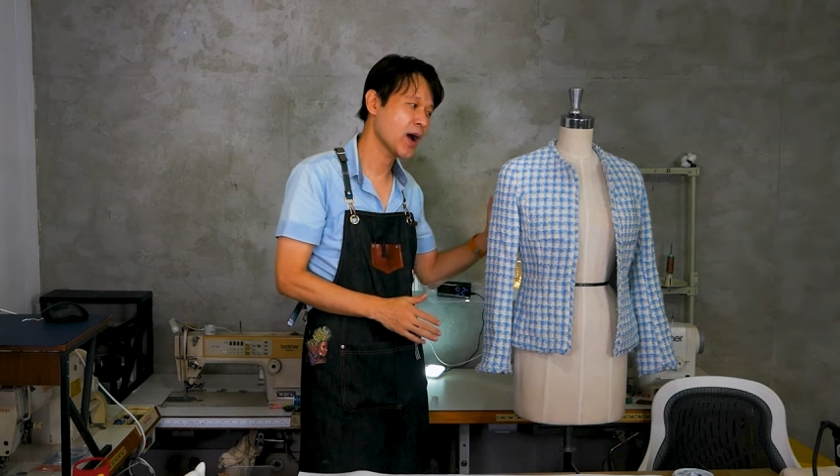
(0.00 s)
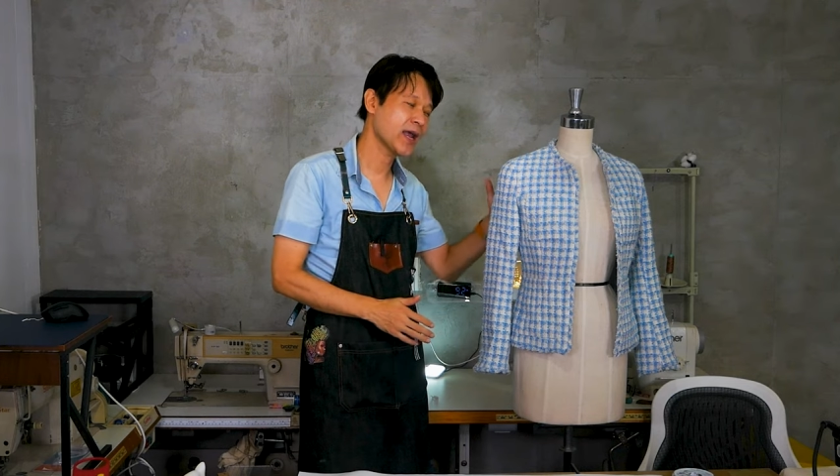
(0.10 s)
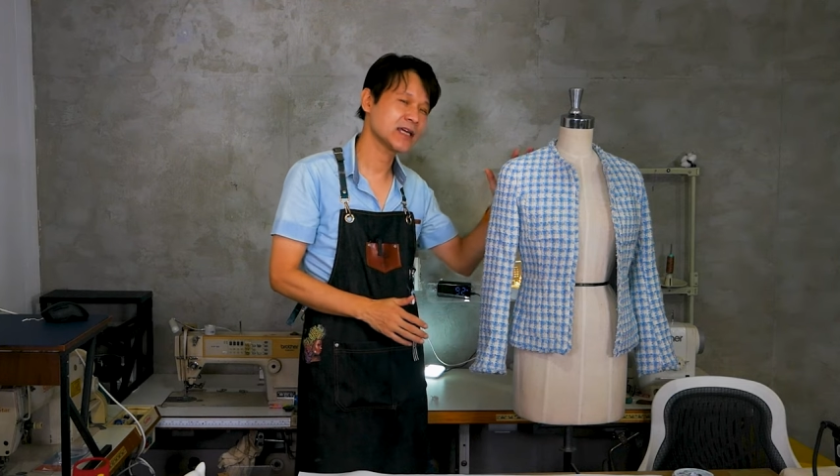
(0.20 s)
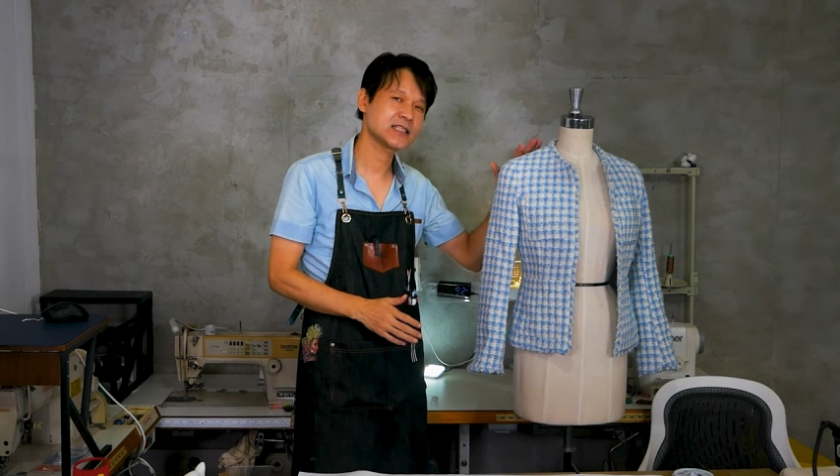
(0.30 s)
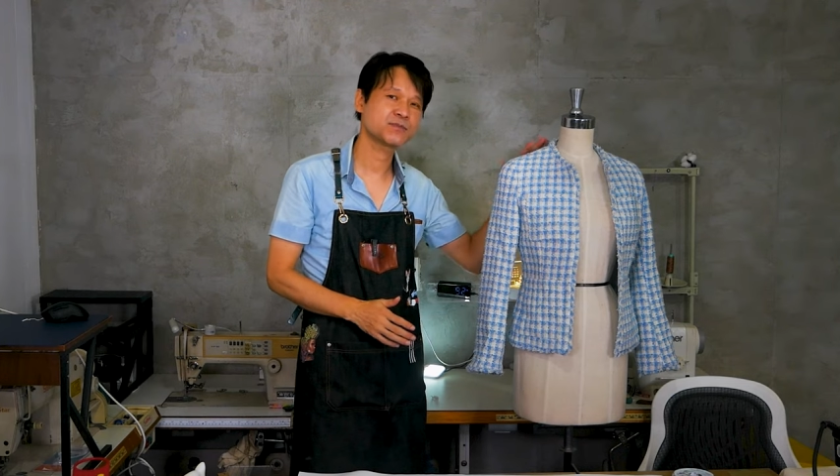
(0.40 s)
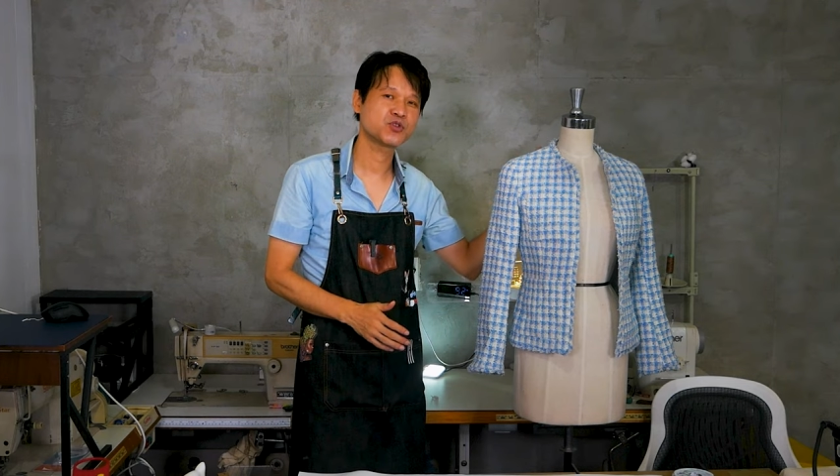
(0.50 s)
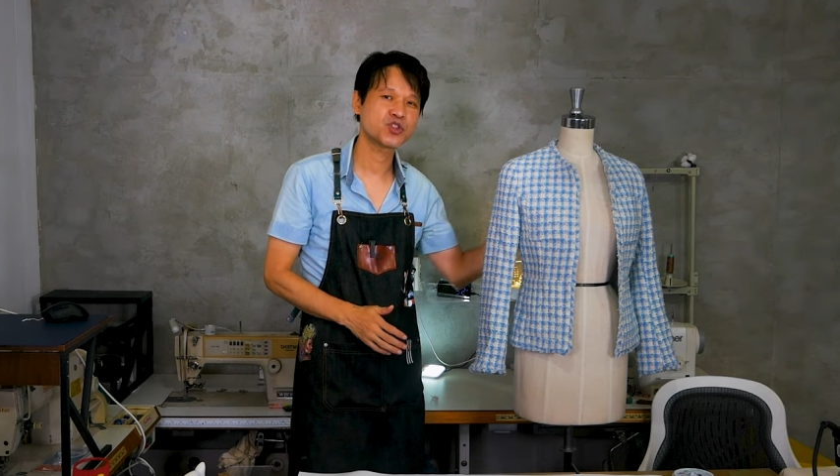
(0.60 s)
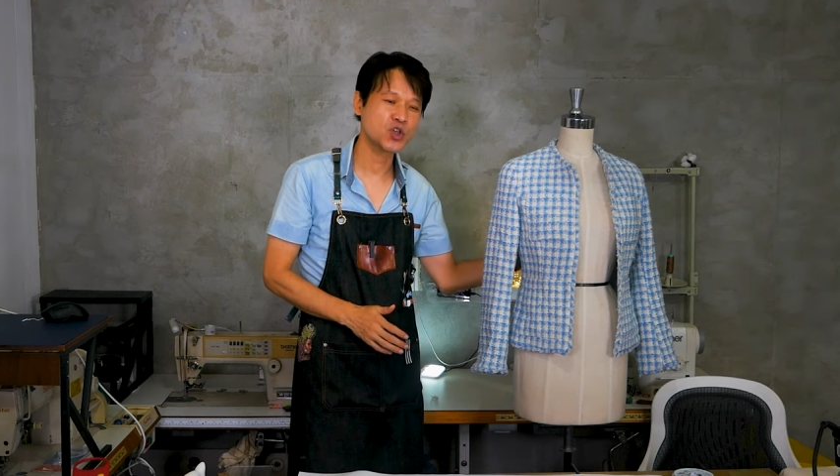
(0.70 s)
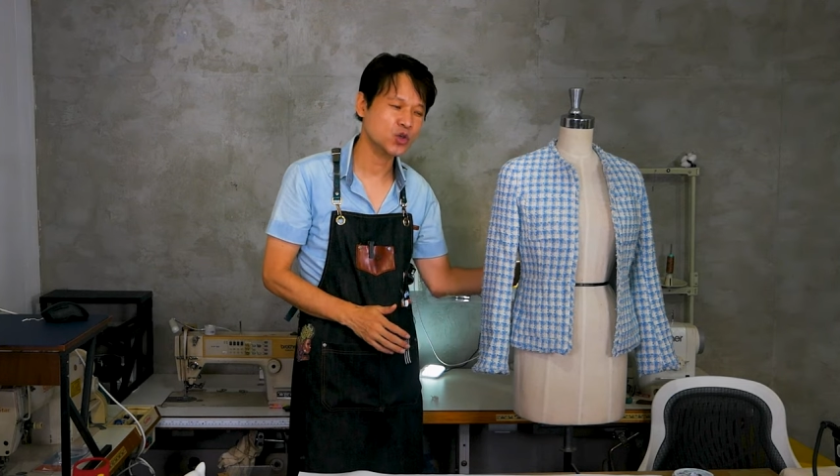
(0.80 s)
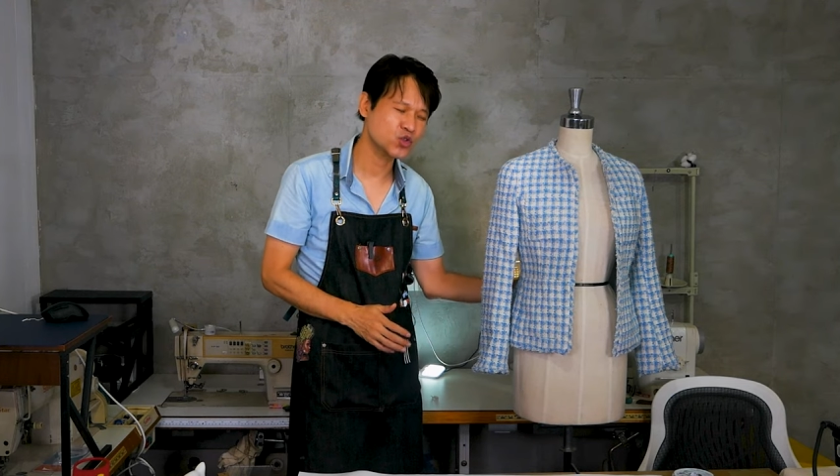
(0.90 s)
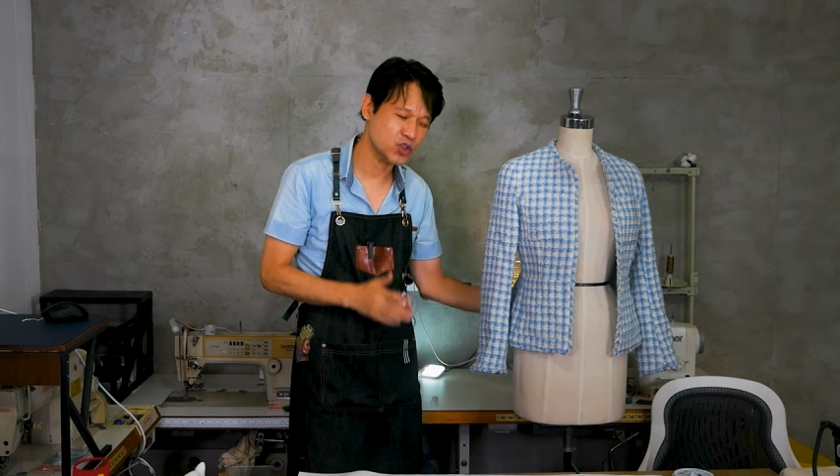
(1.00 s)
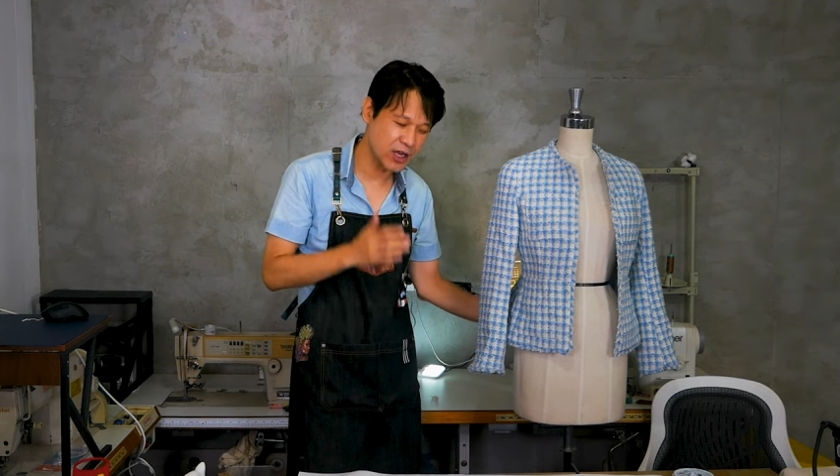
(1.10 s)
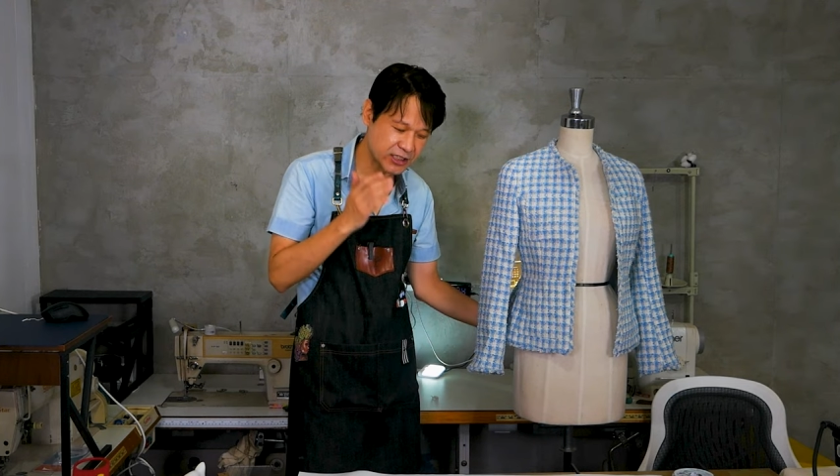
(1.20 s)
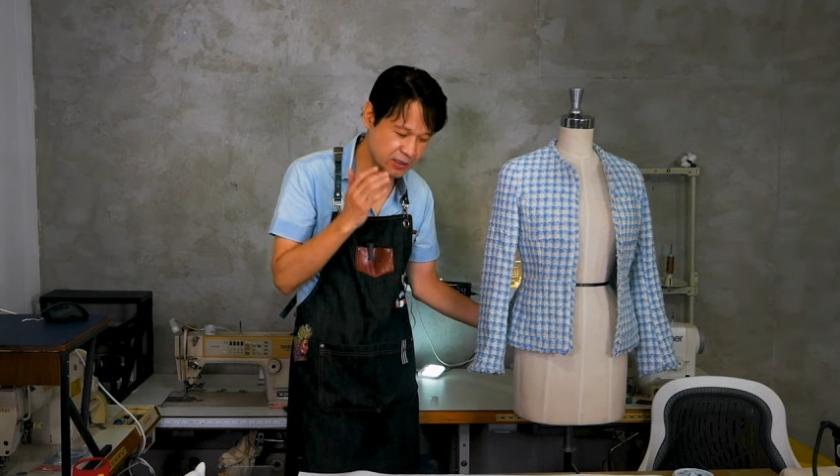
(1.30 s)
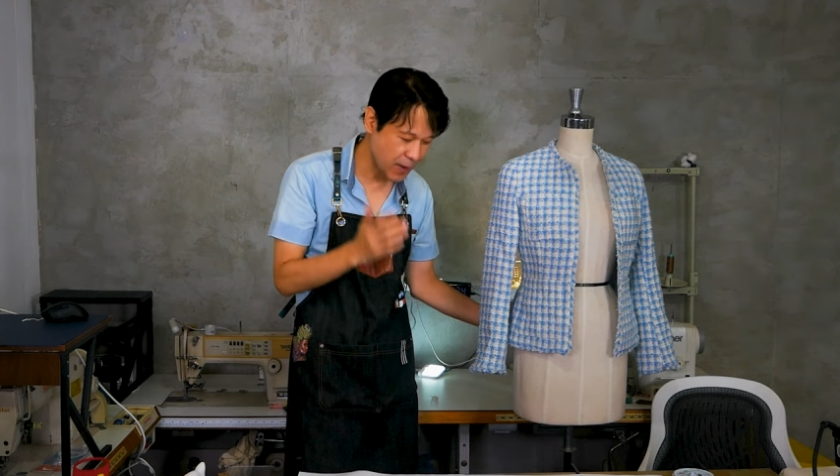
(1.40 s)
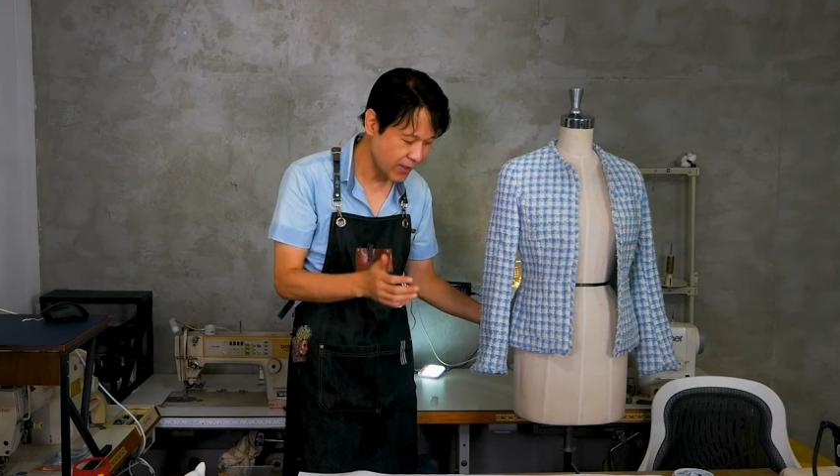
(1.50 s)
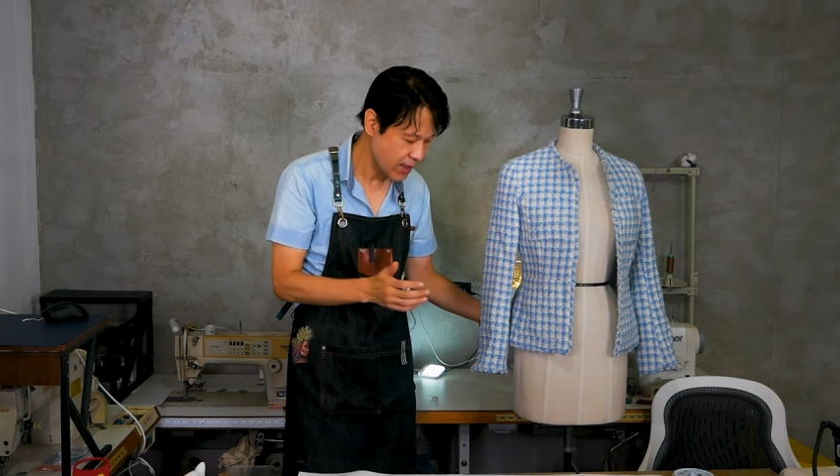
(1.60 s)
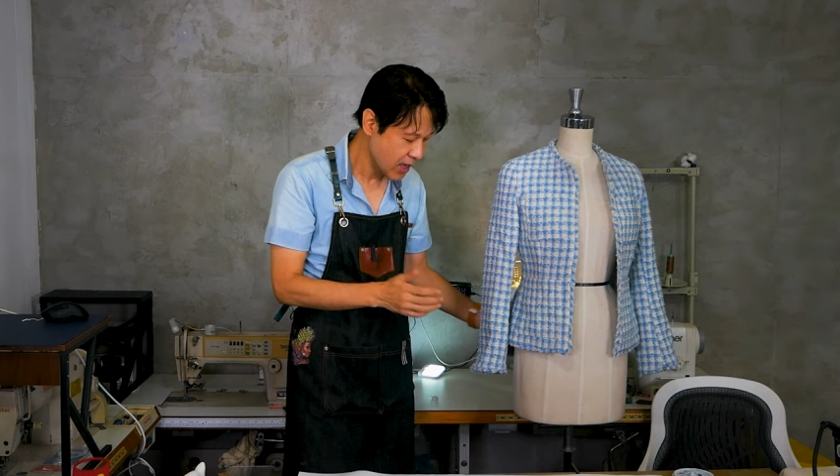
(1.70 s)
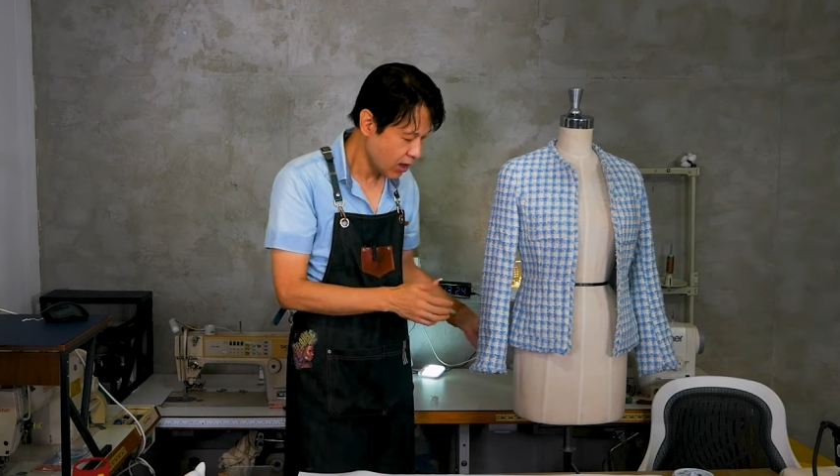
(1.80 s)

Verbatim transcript: 하나씩 붙여주셔야지만